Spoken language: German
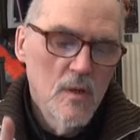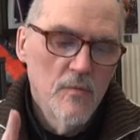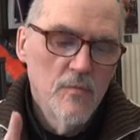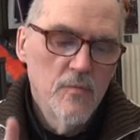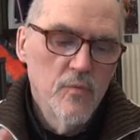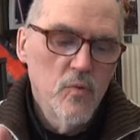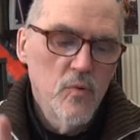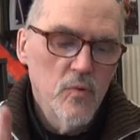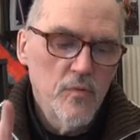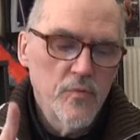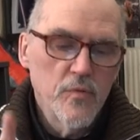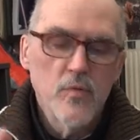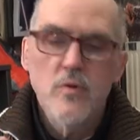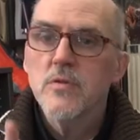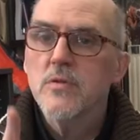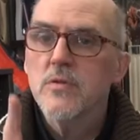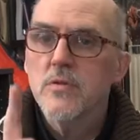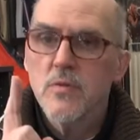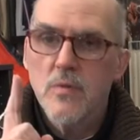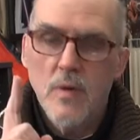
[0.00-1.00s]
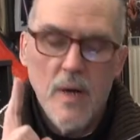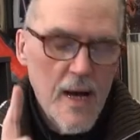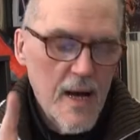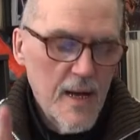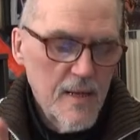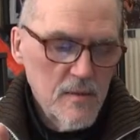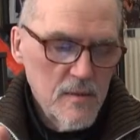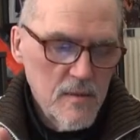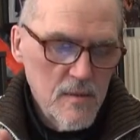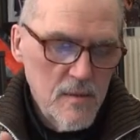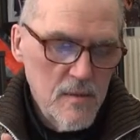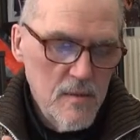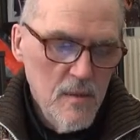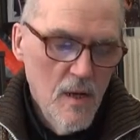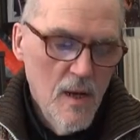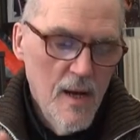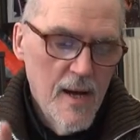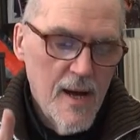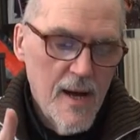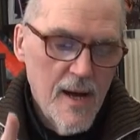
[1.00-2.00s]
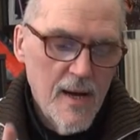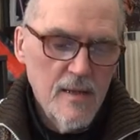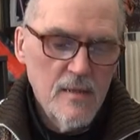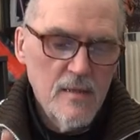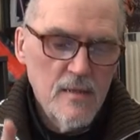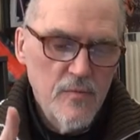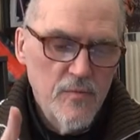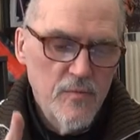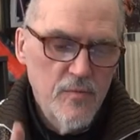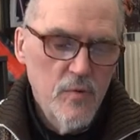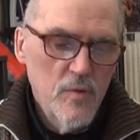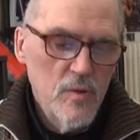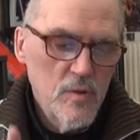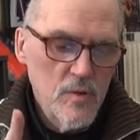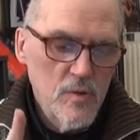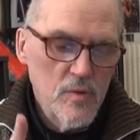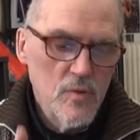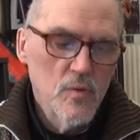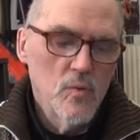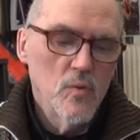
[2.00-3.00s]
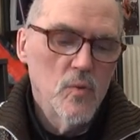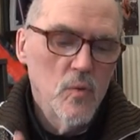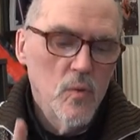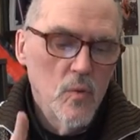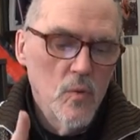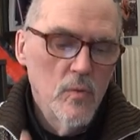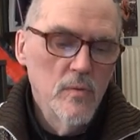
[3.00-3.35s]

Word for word: Wut führt zu Hass, Hass führt zu